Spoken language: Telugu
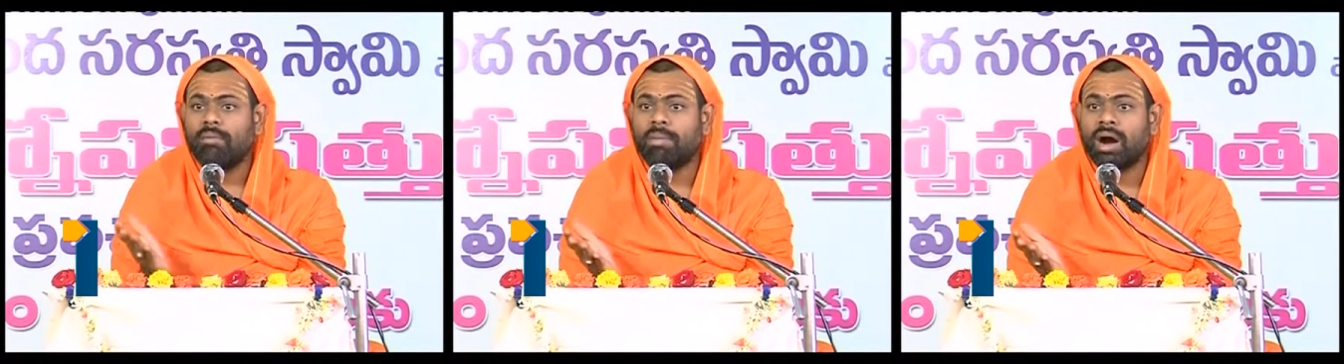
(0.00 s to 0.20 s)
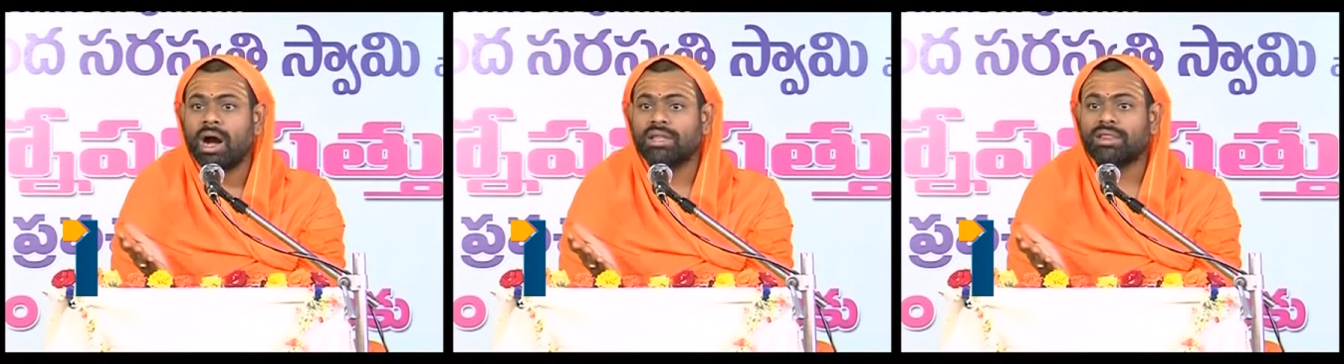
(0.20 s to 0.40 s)

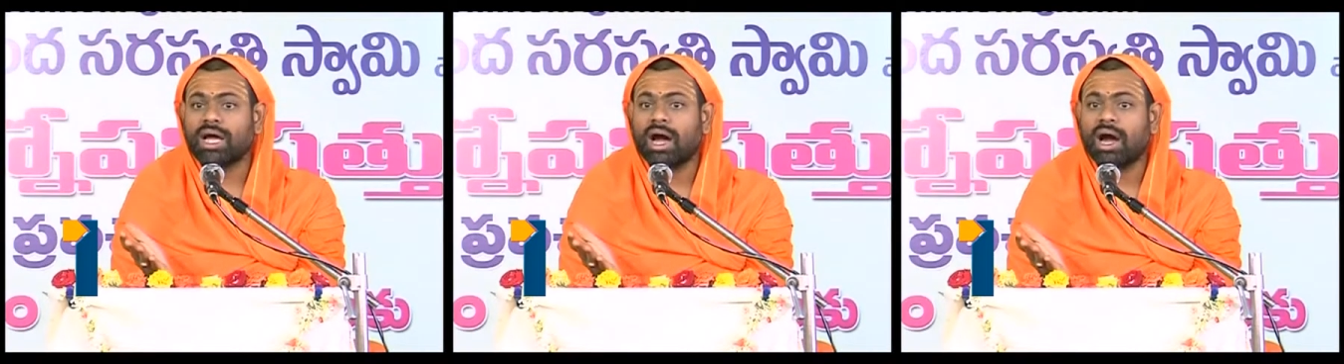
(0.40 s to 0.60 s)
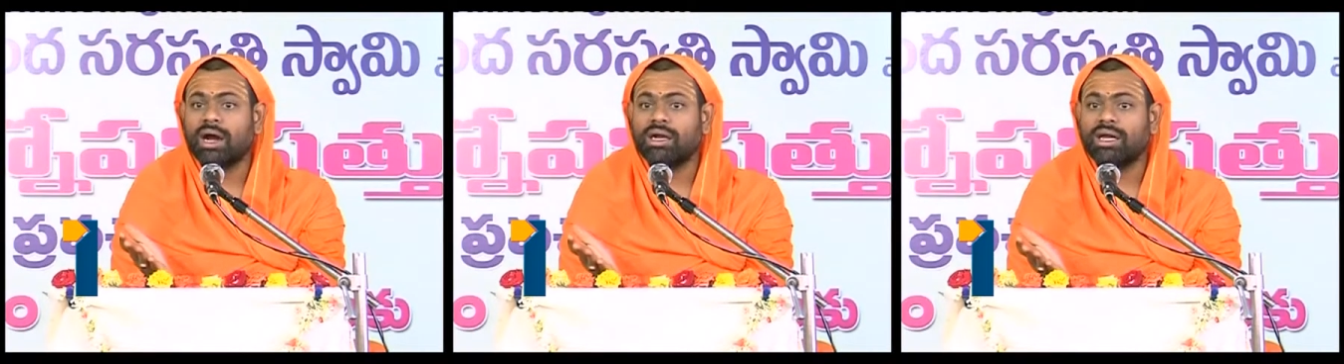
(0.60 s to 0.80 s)
మాత
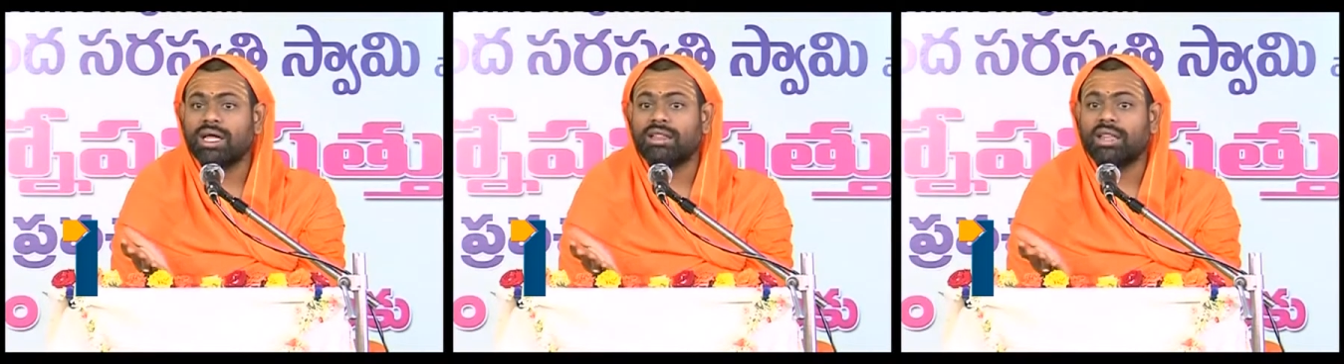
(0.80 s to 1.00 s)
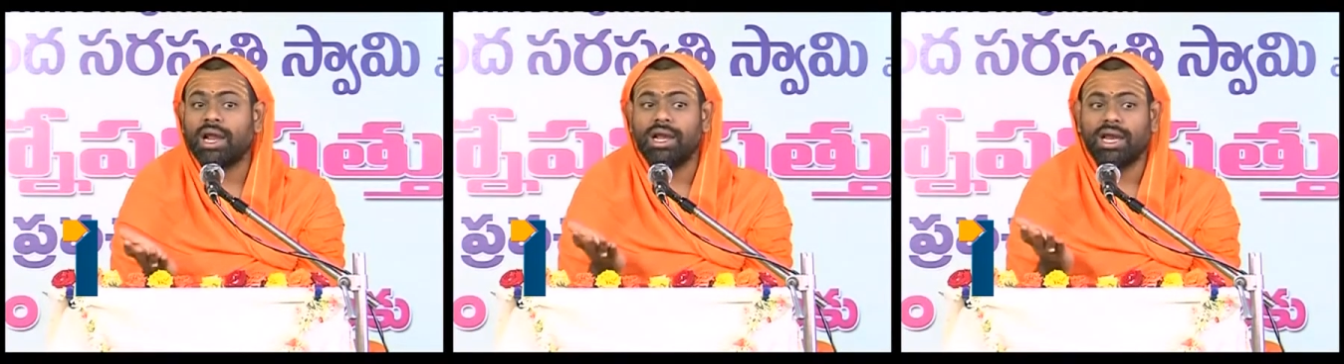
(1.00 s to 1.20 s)
అంటే
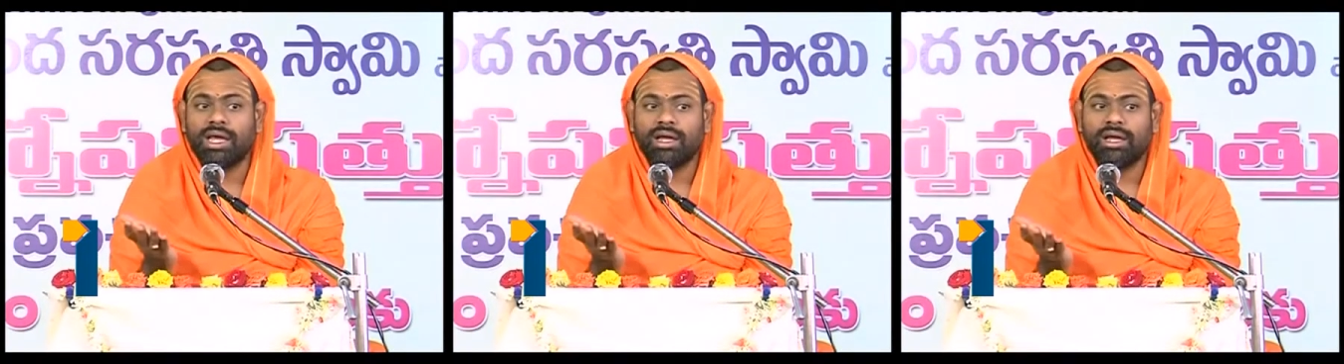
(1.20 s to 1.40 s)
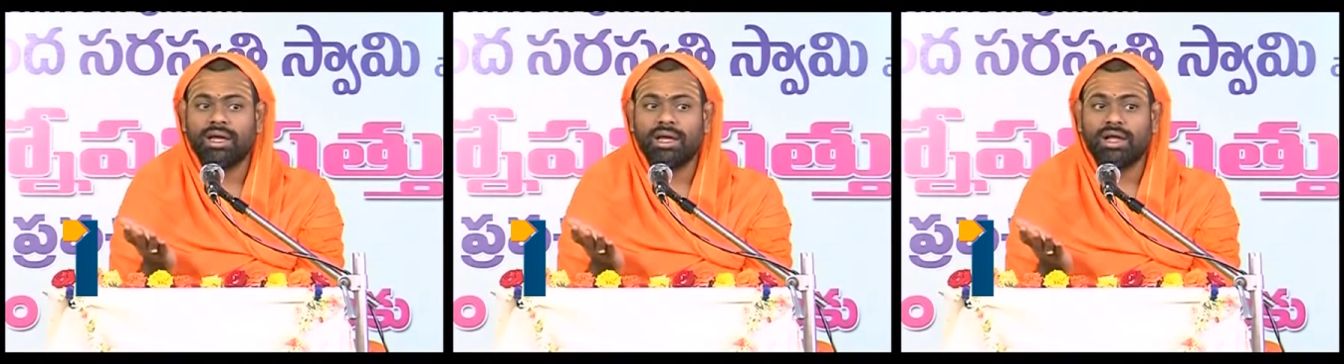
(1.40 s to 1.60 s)
తల్లి
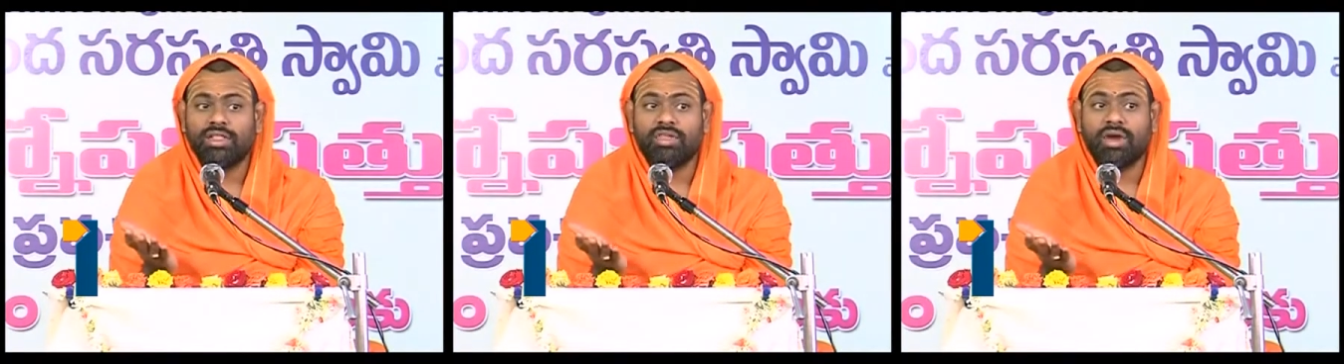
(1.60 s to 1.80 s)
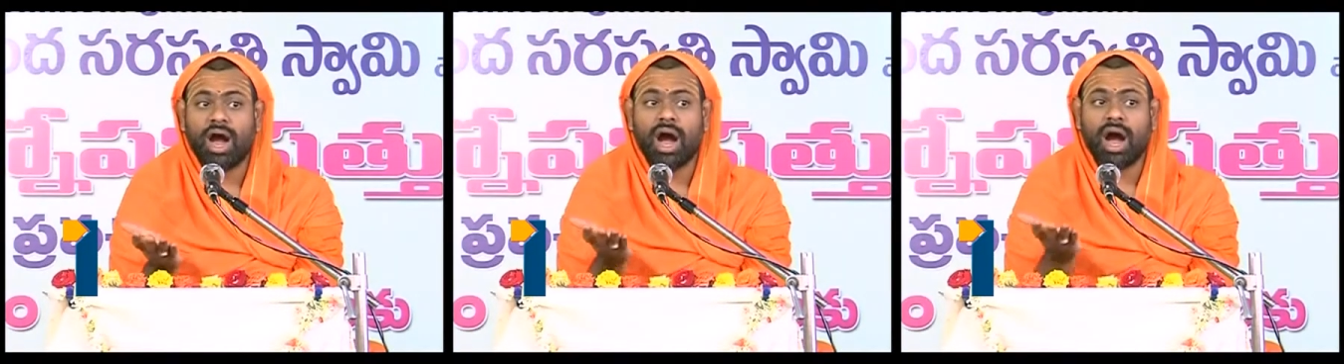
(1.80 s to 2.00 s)

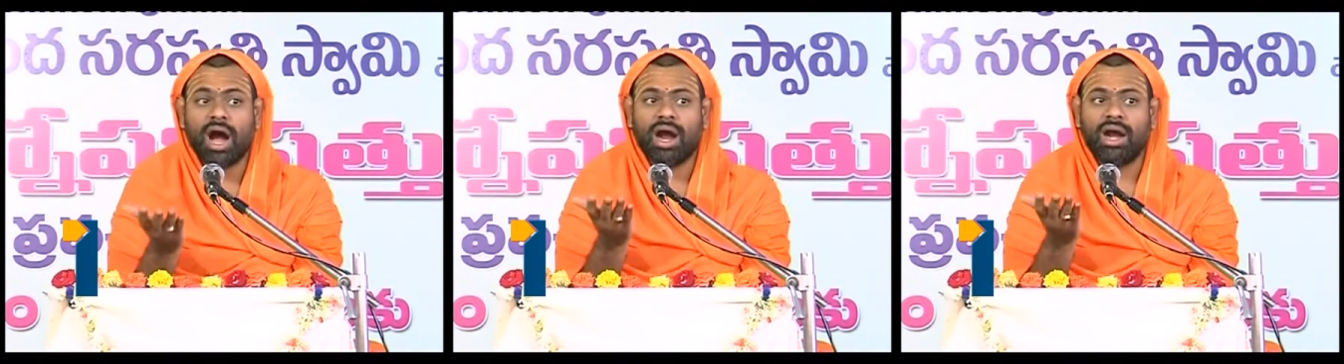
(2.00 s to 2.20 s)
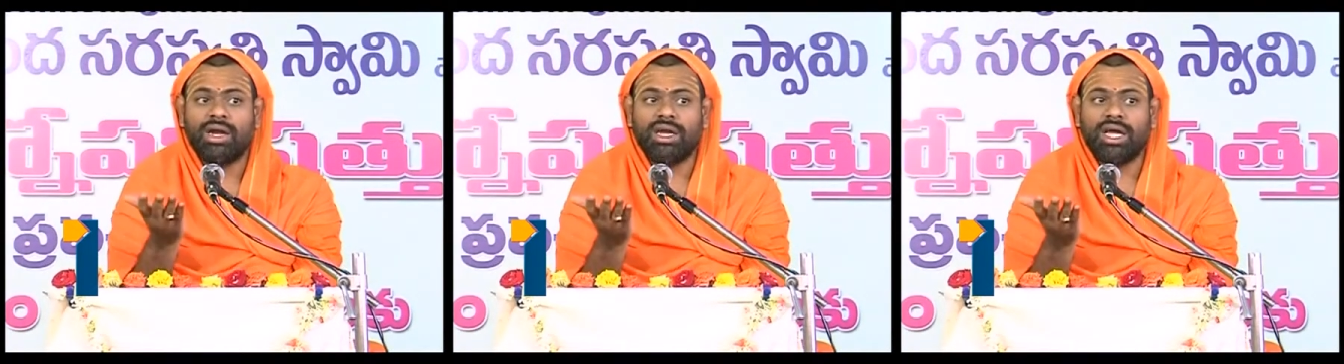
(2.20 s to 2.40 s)
జా
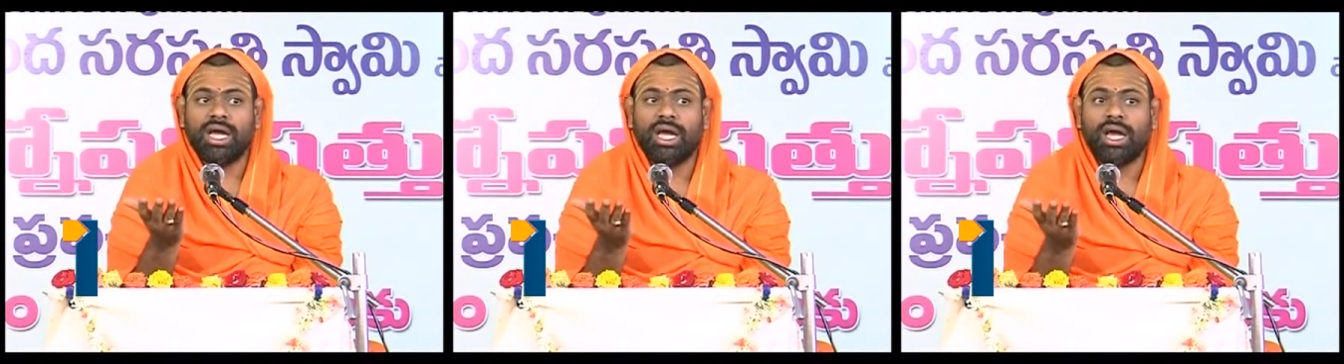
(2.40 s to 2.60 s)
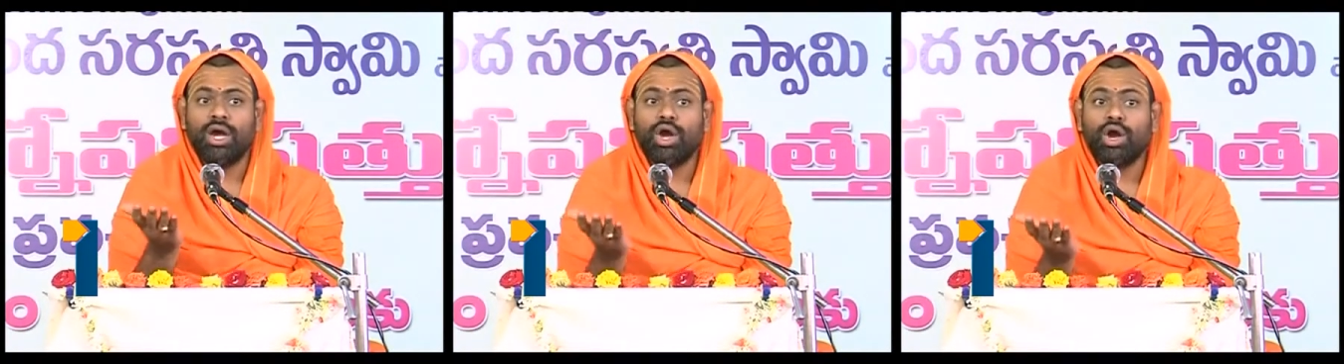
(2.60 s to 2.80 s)
అంటే
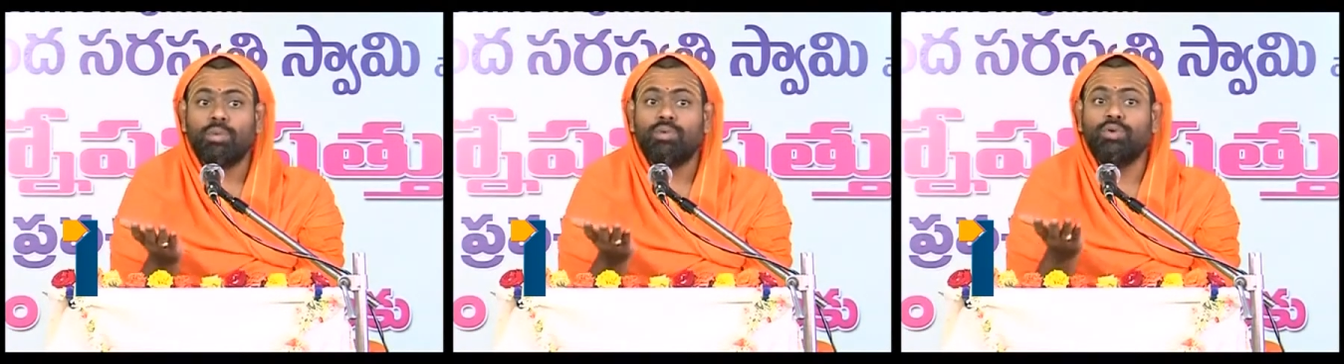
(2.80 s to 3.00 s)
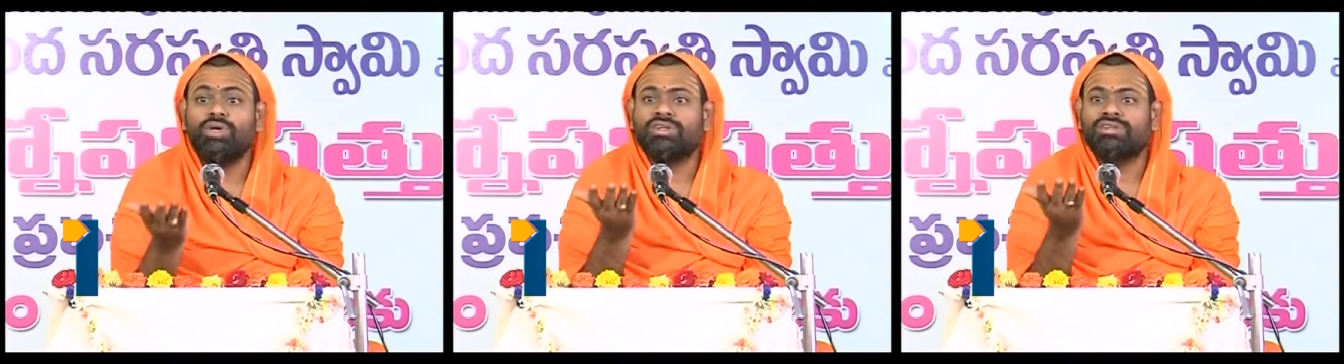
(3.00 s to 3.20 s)

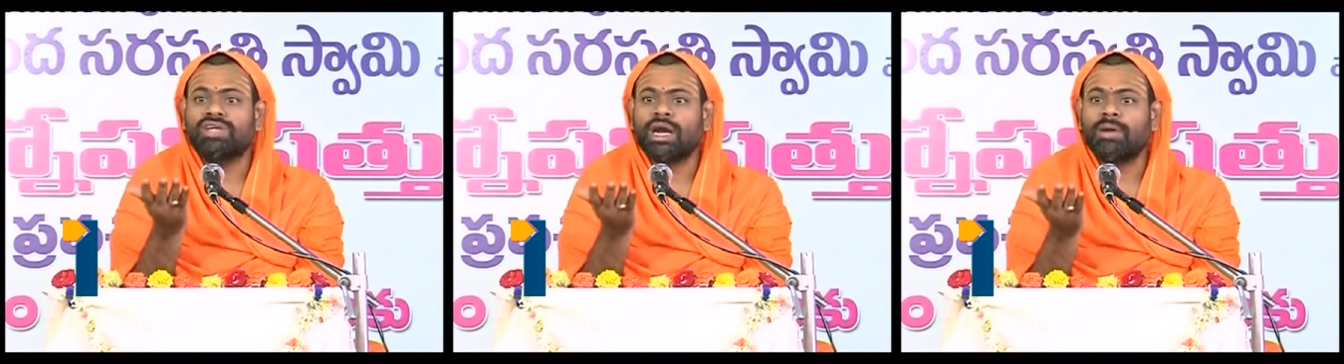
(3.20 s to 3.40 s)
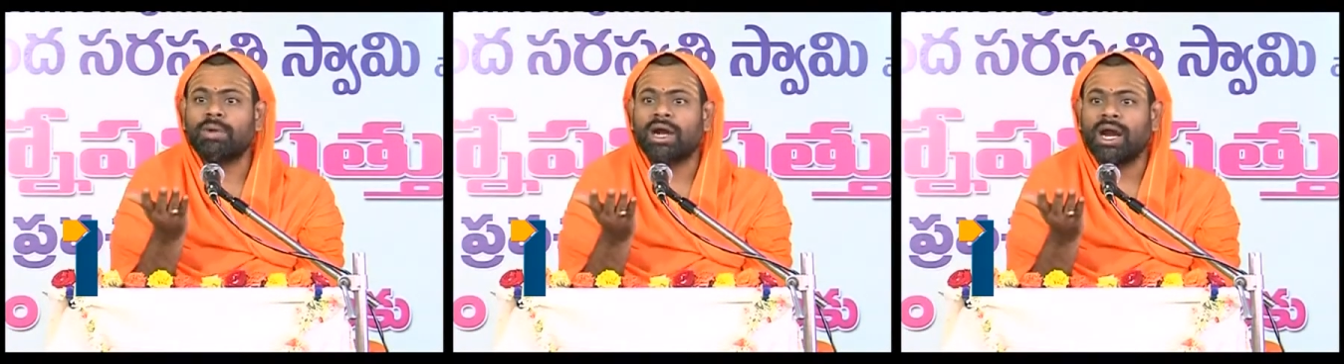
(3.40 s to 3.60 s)

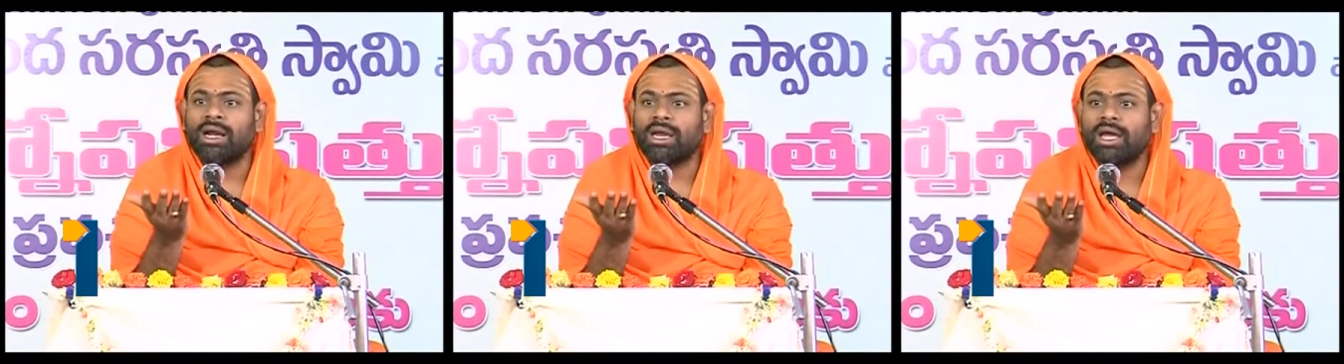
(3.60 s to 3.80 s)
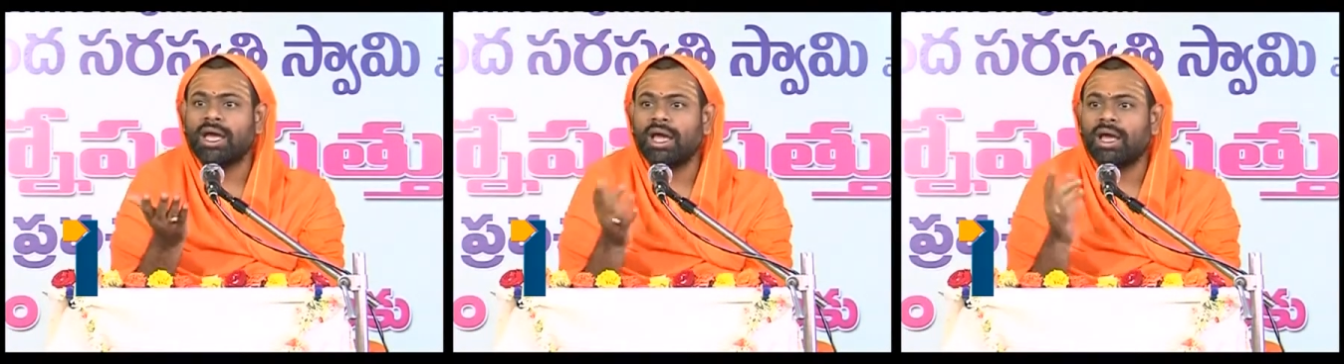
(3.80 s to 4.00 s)
పుట్టిస్తారనమాట
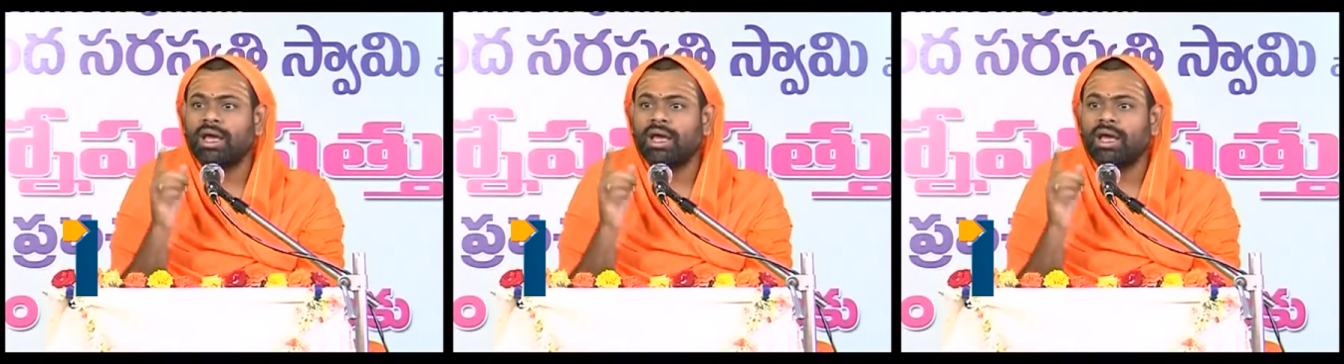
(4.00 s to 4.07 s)
అంటే